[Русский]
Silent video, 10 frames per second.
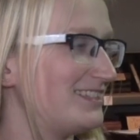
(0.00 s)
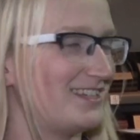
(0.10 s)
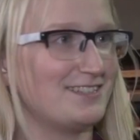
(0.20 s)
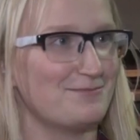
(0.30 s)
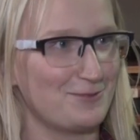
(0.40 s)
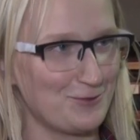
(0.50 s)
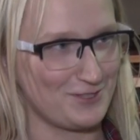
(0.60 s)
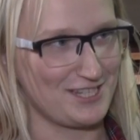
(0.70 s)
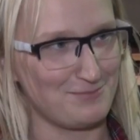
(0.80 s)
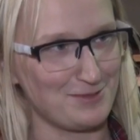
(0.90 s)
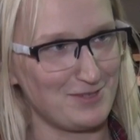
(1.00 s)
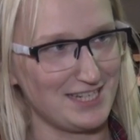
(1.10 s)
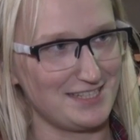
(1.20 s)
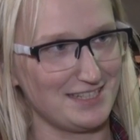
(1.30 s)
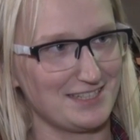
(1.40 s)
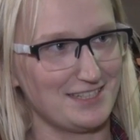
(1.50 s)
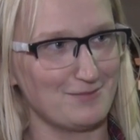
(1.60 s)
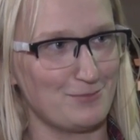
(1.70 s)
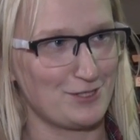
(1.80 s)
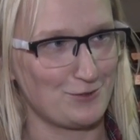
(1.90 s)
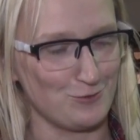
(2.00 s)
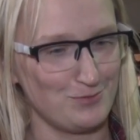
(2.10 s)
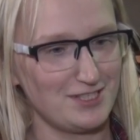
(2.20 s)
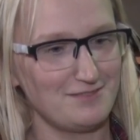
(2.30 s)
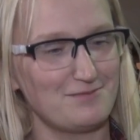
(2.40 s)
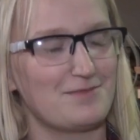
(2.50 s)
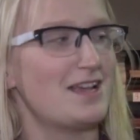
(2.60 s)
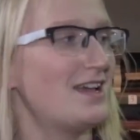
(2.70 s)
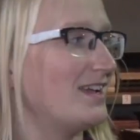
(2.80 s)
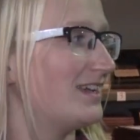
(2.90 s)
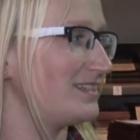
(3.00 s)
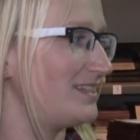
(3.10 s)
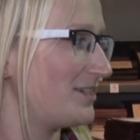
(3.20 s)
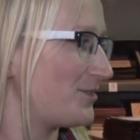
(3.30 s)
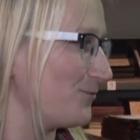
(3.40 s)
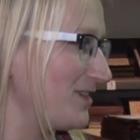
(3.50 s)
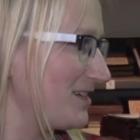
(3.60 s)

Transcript: Это нодная библиотека Донбасс оперы. Здесь у